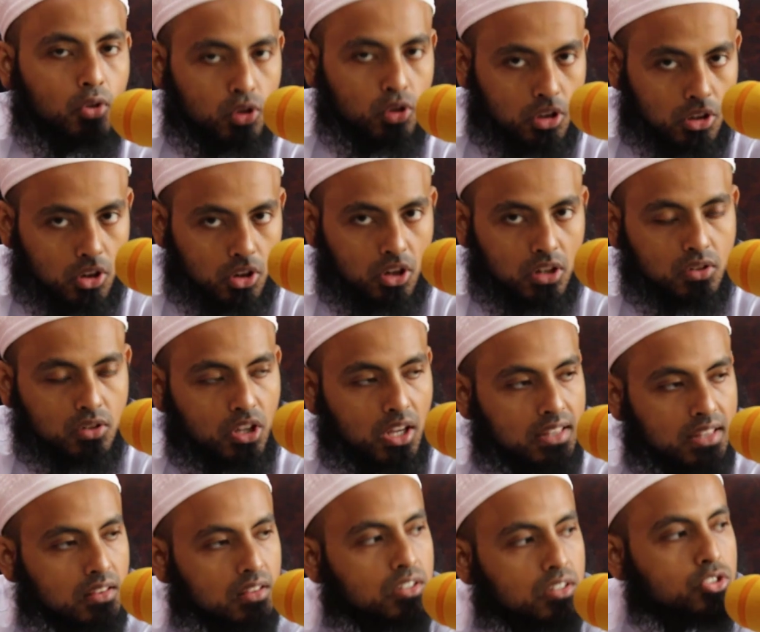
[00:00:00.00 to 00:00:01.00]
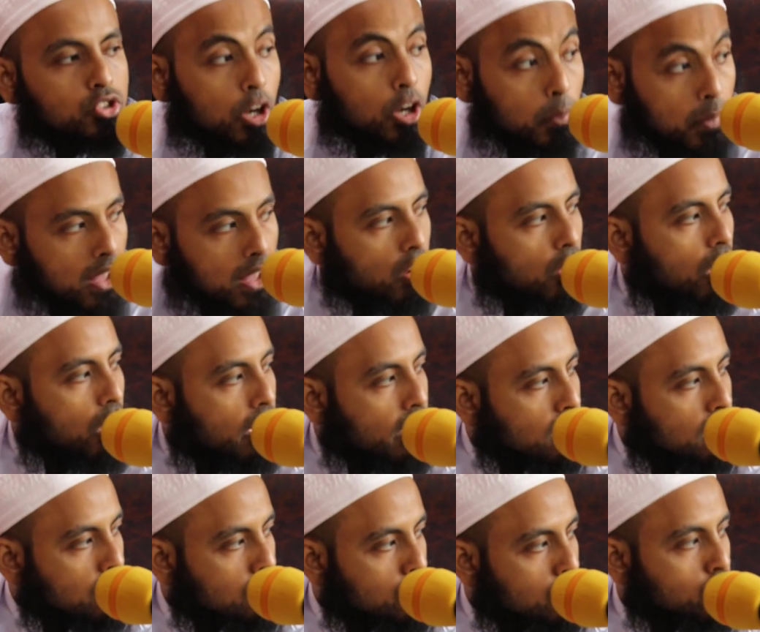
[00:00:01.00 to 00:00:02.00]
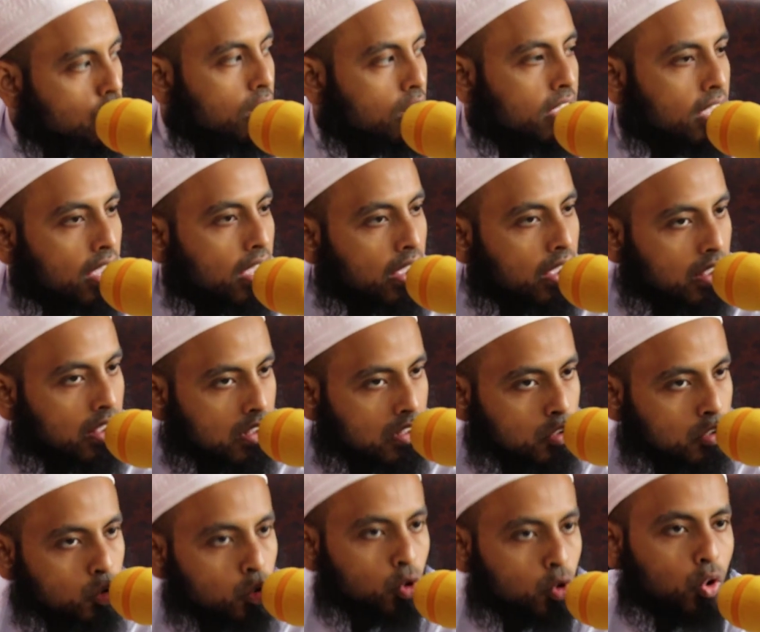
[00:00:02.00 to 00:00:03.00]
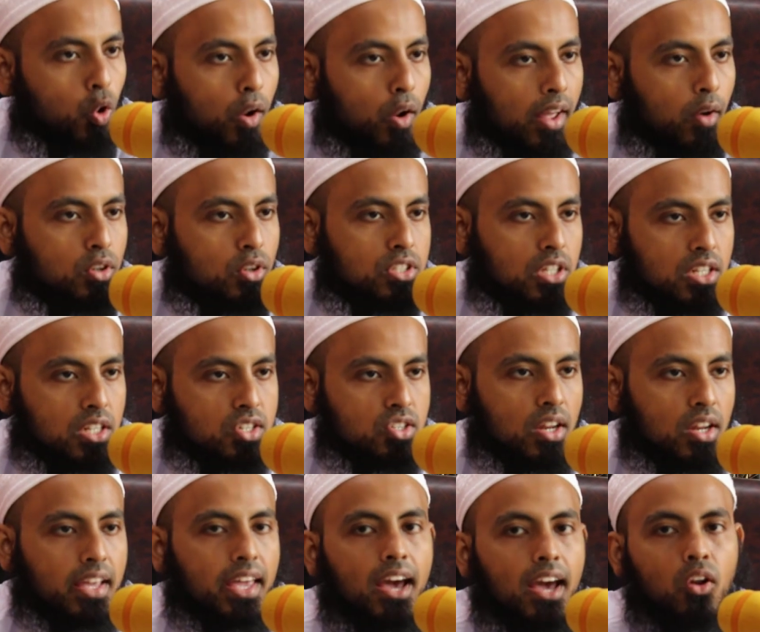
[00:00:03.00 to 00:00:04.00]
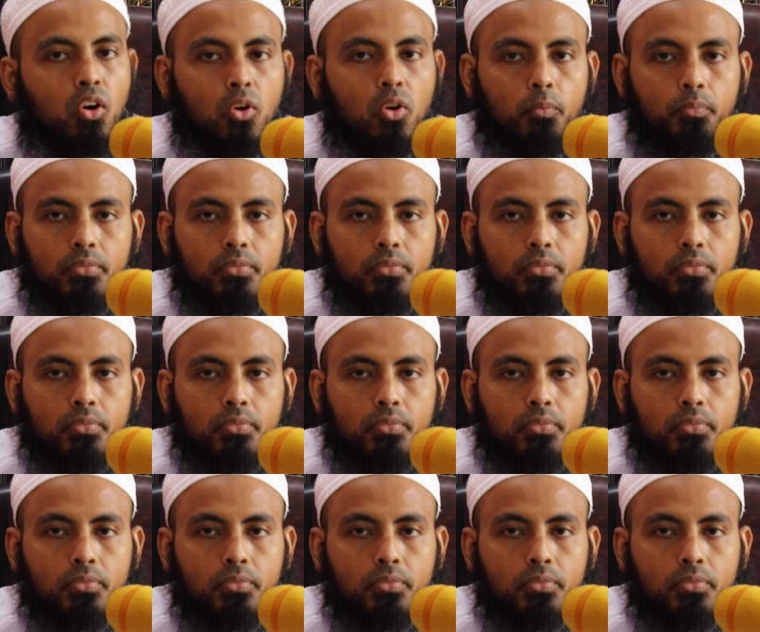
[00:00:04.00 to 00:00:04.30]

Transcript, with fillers: ক্ষতিকর অর্থাৎ জ্বর ভালো হয় জ্বরকে দূর করে ওই জিনিসটা কেন